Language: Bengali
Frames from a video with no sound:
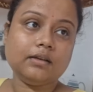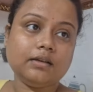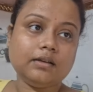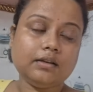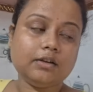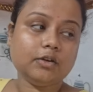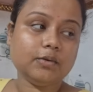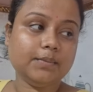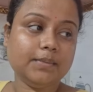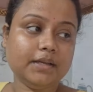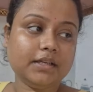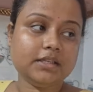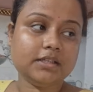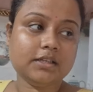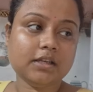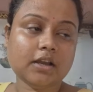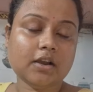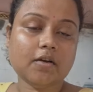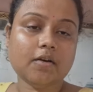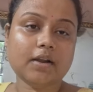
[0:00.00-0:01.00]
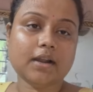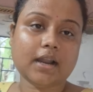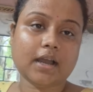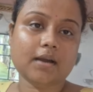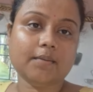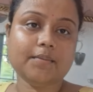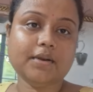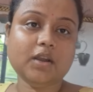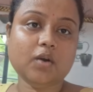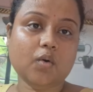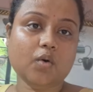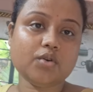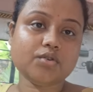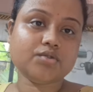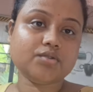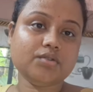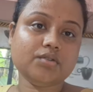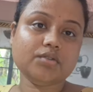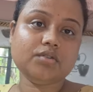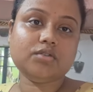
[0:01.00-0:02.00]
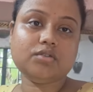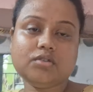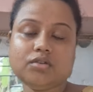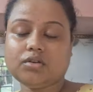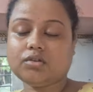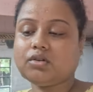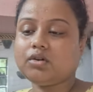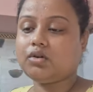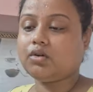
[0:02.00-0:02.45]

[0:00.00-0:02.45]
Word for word: একটু বৃষ্টি হওয়ার নাম নেই অসহ্যতর